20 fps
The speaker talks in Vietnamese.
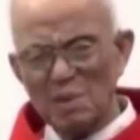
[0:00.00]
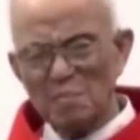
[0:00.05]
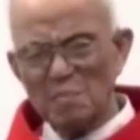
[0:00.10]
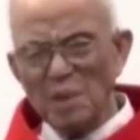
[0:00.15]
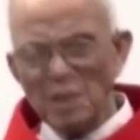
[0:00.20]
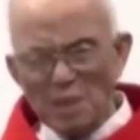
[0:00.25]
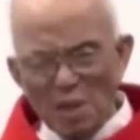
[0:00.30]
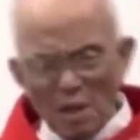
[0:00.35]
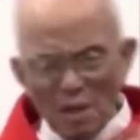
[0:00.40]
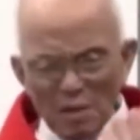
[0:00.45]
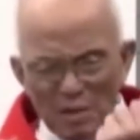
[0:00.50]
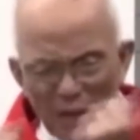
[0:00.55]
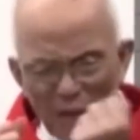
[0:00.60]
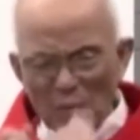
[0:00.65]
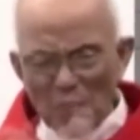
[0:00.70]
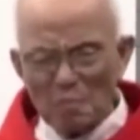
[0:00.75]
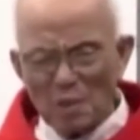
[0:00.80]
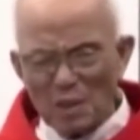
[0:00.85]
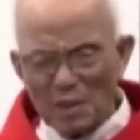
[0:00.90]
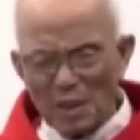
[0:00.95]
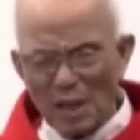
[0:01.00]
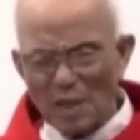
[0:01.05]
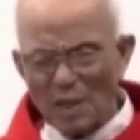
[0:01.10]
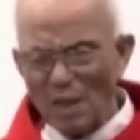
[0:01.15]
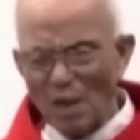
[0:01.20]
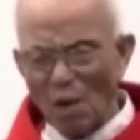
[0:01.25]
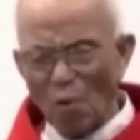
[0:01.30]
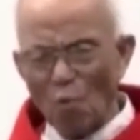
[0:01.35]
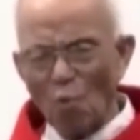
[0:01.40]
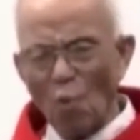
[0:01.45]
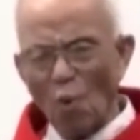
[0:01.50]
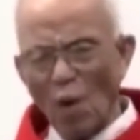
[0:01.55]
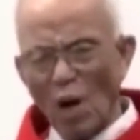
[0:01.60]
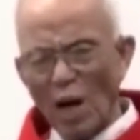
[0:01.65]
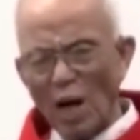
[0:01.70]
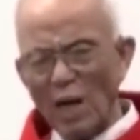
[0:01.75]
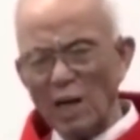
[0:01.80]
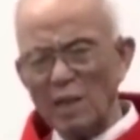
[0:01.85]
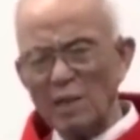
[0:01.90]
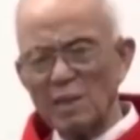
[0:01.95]
bây giờ tao mới thấy hậu
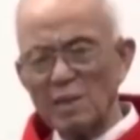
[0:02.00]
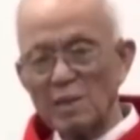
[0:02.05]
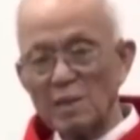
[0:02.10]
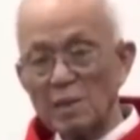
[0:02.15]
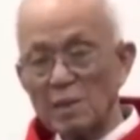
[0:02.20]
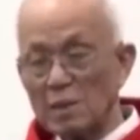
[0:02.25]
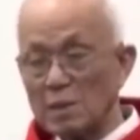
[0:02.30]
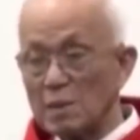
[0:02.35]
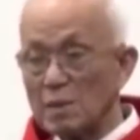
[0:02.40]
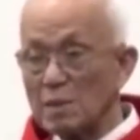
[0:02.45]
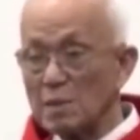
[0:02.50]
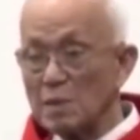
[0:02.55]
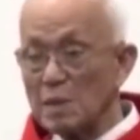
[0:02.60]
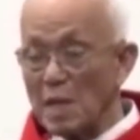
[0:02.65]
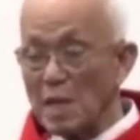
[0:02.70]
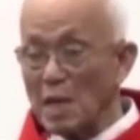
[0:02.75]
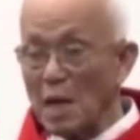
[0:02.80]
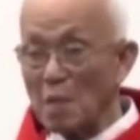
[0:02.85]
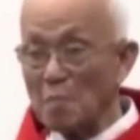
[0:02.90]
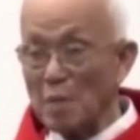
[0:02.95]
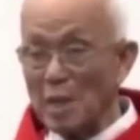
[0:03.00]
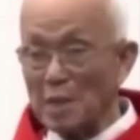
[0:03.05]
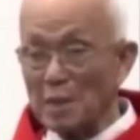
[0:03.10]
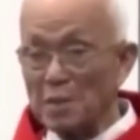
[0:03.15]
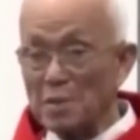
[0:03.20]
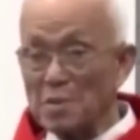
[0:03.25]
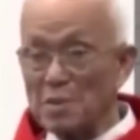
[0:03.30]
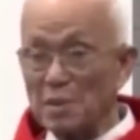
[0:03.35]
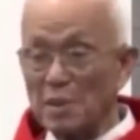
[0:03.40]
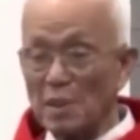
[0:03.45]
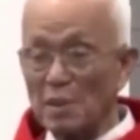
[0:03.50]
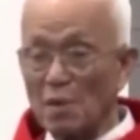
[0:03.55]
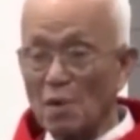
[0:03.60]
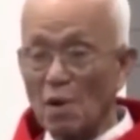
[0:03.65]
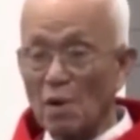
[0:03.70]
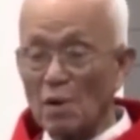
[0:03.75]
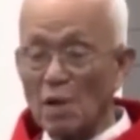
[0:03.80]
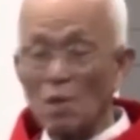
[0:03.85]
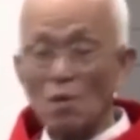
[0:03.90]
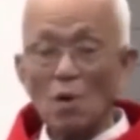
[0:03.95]
quả vậy là mày thương cái
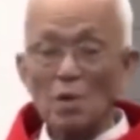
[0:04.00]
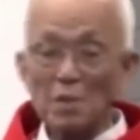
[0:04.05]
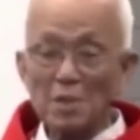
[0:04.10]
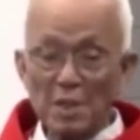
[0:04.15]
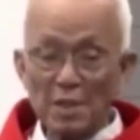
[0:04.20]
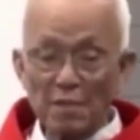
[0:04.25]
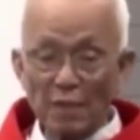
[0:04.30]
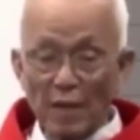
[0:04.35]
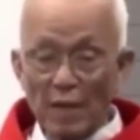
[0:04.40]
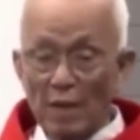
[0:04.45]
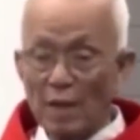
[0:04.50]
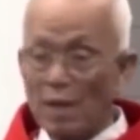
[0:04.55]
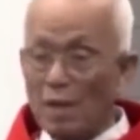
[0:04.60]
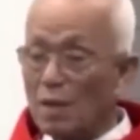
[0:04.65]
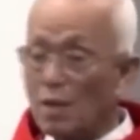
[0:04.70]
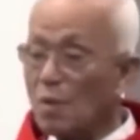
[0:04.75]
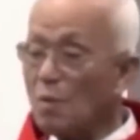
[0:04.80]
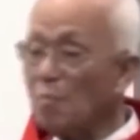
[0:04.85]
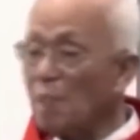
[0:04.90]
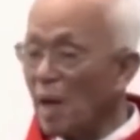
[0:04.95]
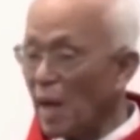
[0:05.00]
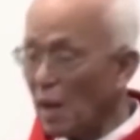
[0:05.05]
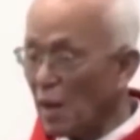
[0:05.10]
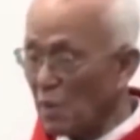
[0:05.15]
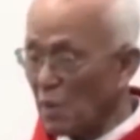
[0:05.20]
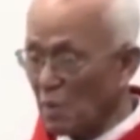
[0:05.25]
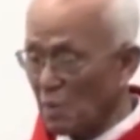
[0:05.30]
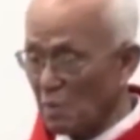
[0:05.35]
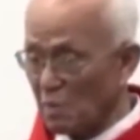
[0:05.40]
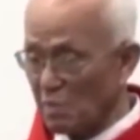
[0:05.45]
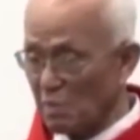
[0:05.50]
con đó con gì vậy con mèo